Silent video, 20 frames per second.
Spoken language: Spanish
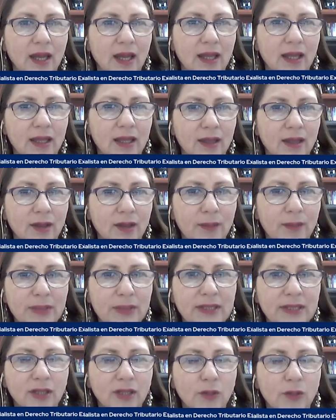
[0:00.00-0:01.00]
Eh,
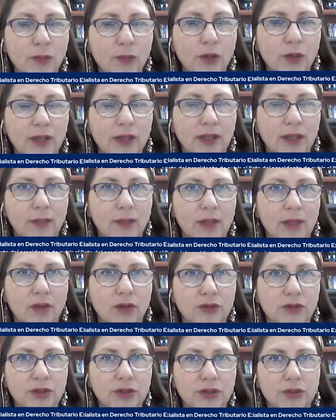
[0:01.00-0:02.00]
empezando por el tema
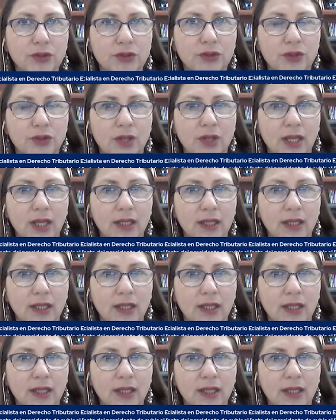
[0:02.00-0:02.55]
constitucional,